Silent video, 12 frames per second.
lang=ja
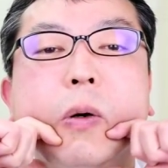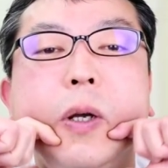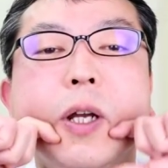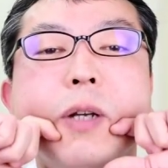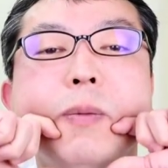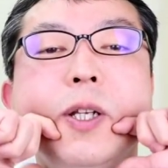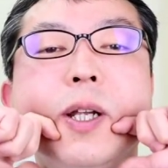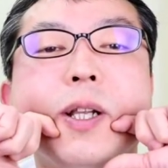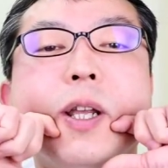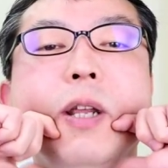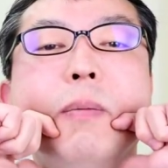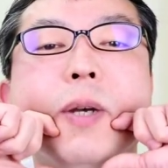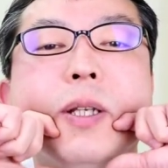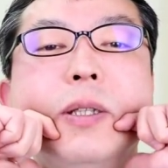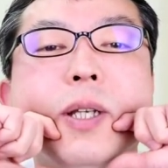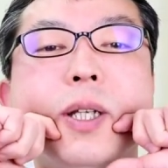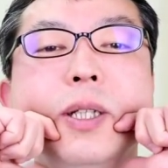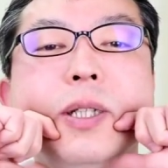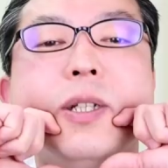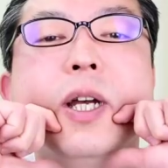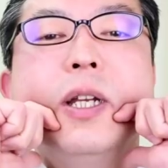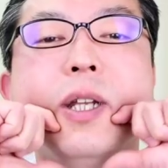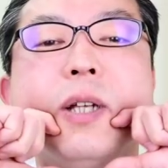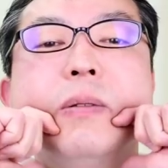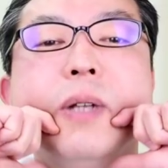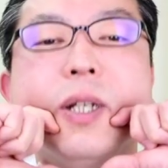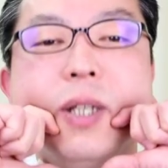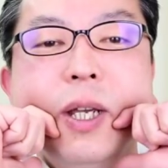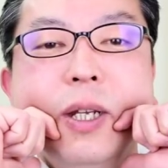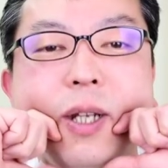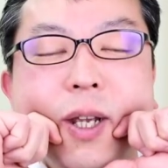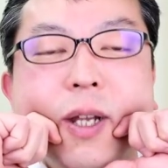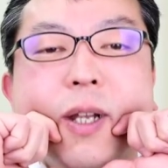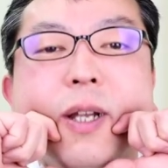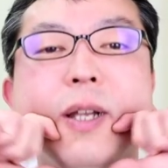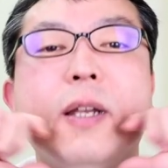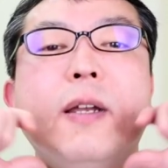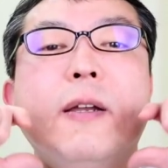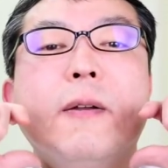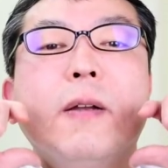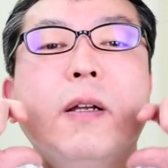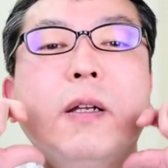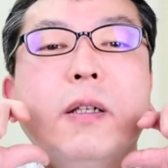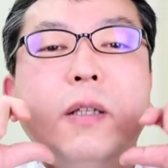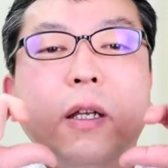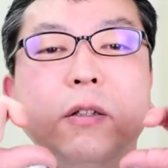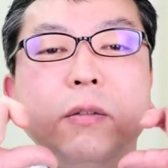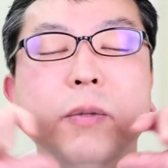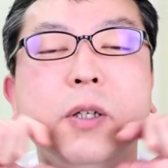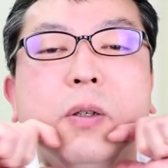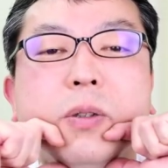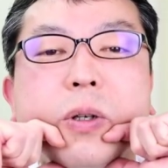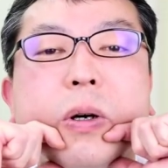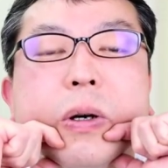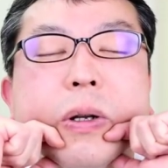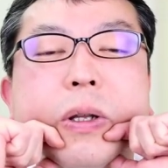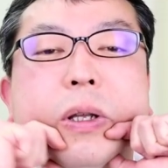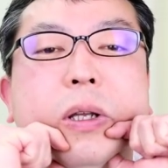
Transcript: 親指だけでマッサージしないでくださいね。手首ごと